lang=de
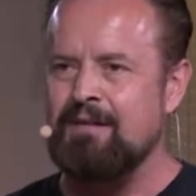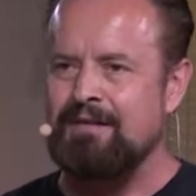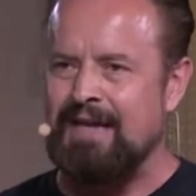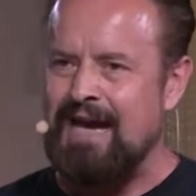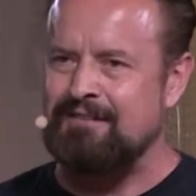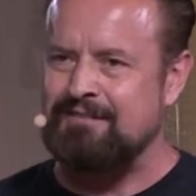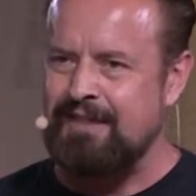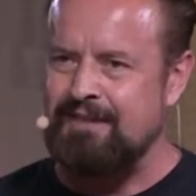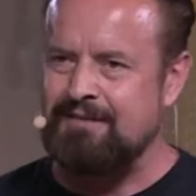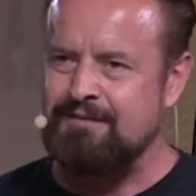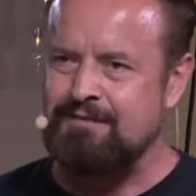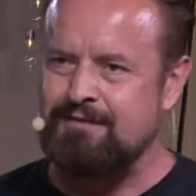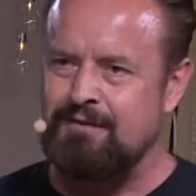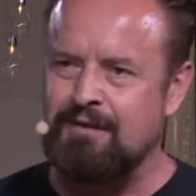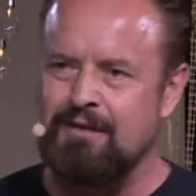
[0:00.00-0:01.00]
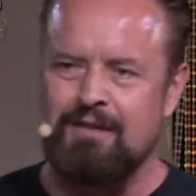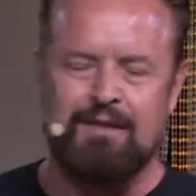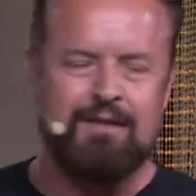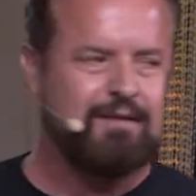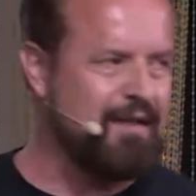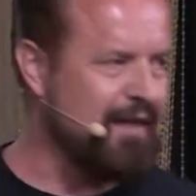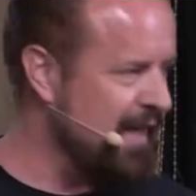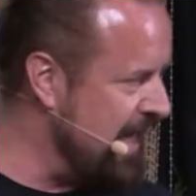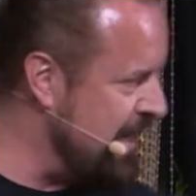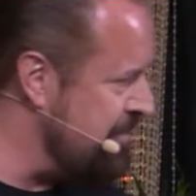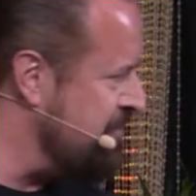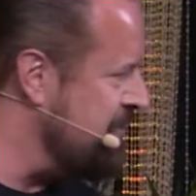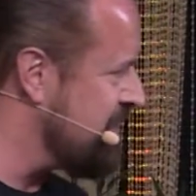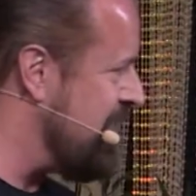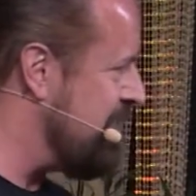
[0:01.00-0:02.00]
Das ist die
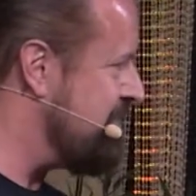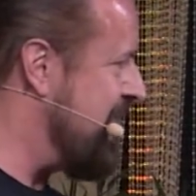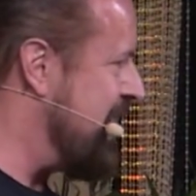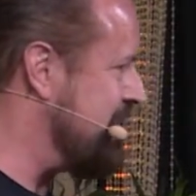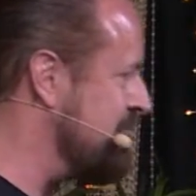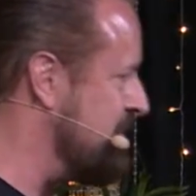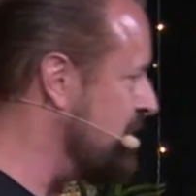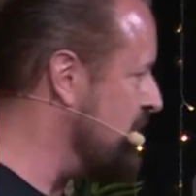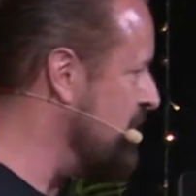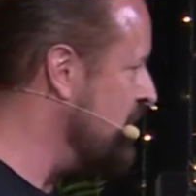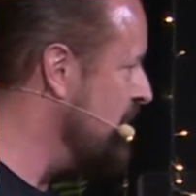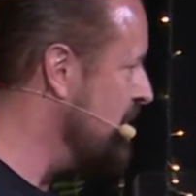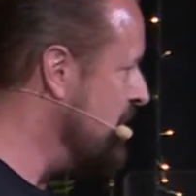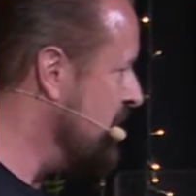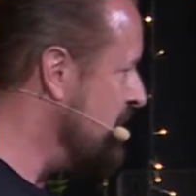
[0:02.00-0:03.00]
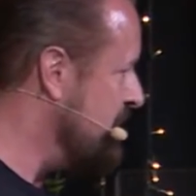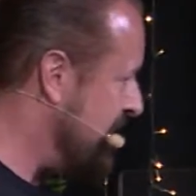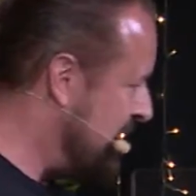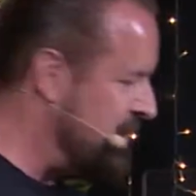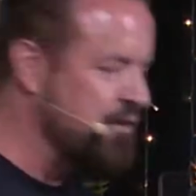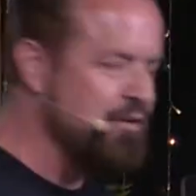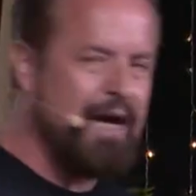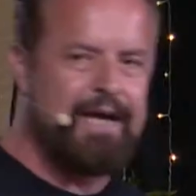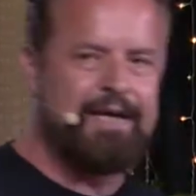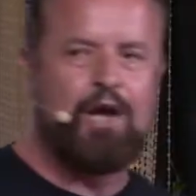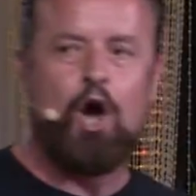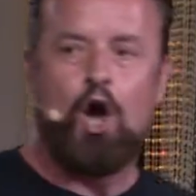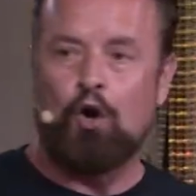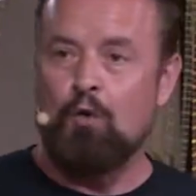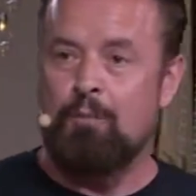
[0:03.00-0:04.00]
Lebenserwartung, wenn du
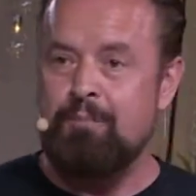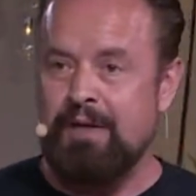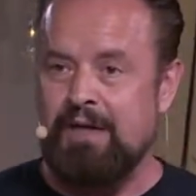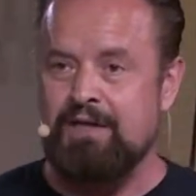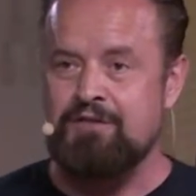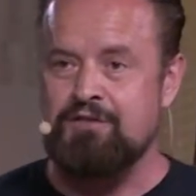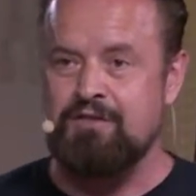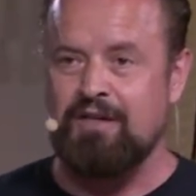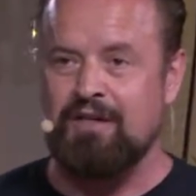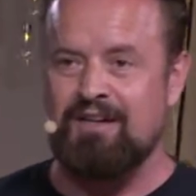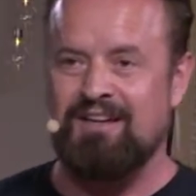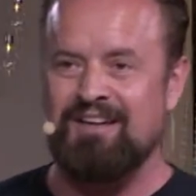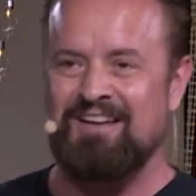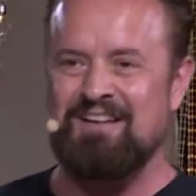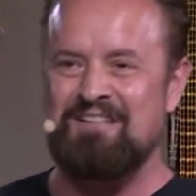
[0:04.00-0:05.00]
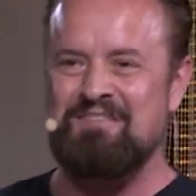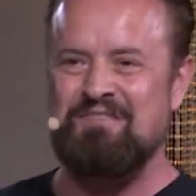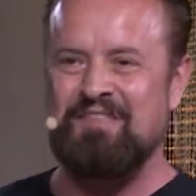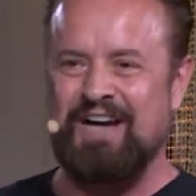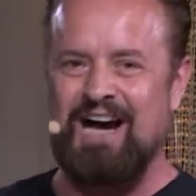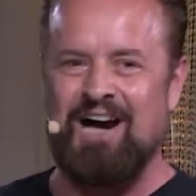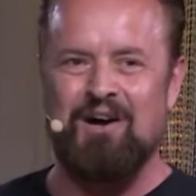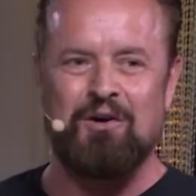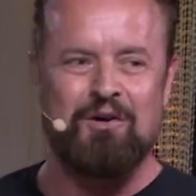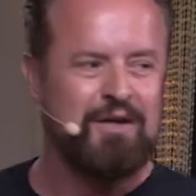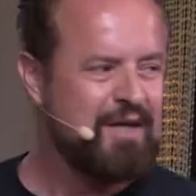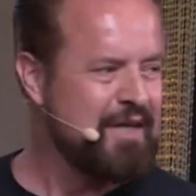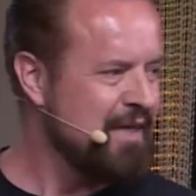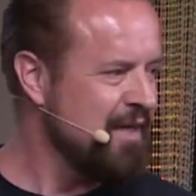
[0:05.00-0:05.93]
eine europäische Frau